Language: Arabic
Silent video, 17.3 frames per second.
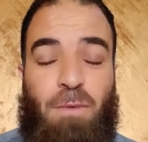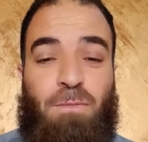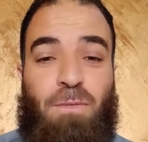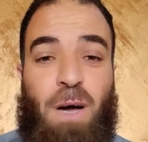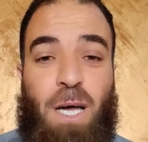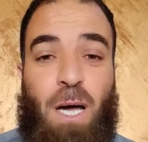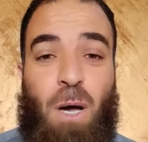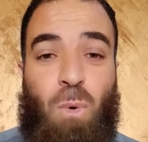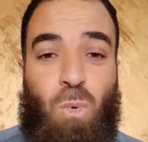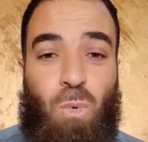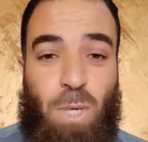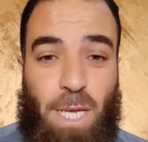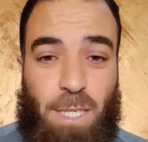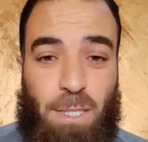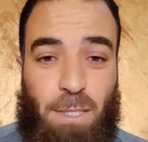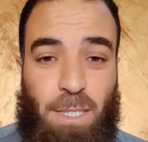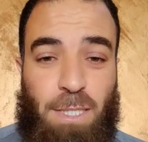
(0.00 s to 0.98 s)

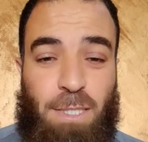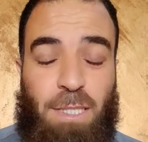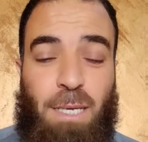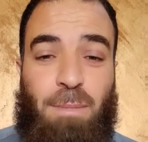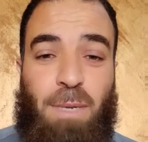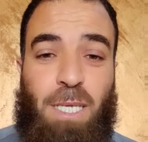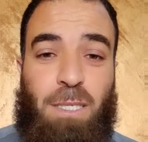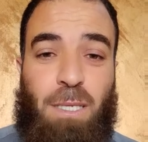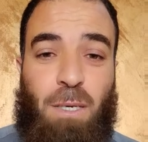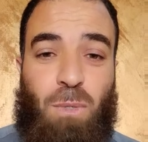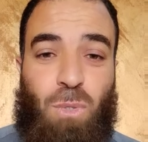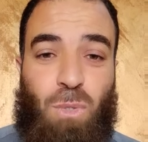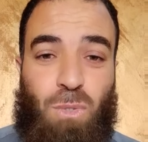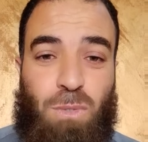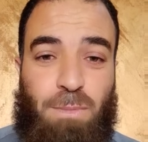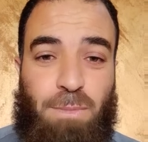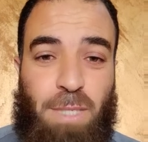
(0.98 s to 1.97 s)
فقولك عندما
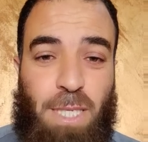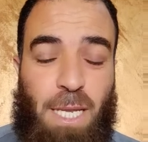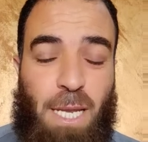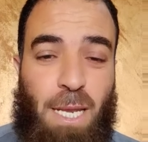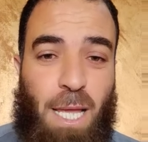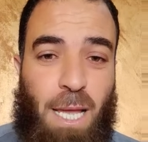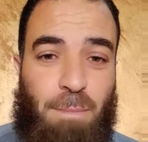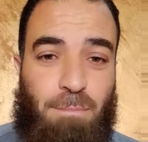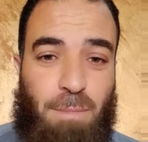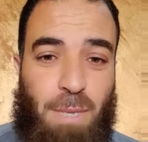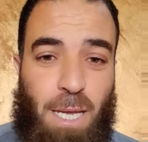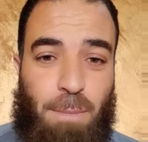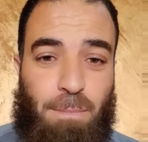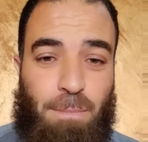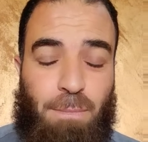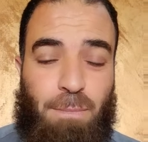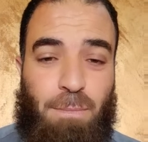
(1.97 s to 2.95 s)
تخرج من
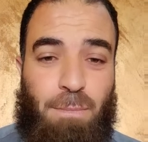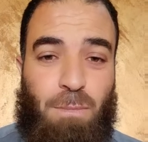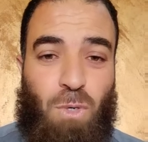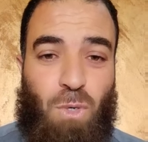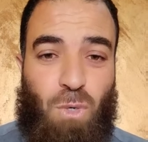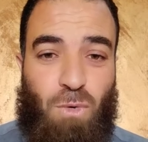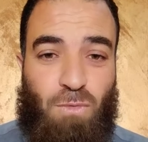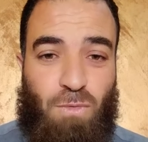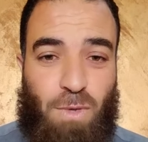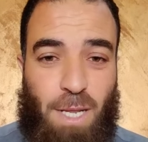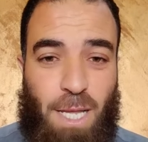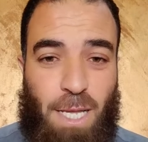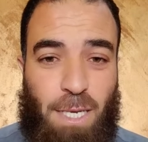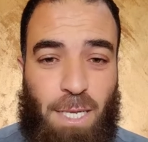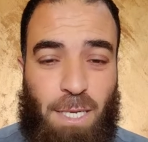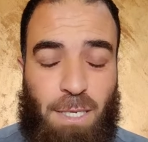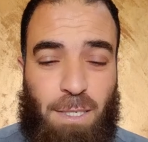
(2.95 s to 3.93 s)
الحمام
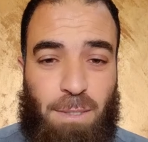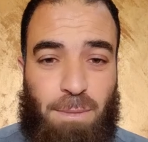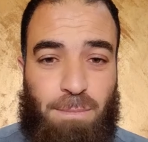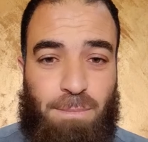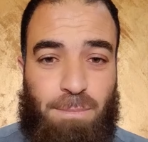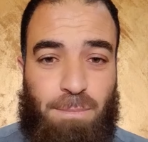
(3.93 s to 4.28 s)
غفرانك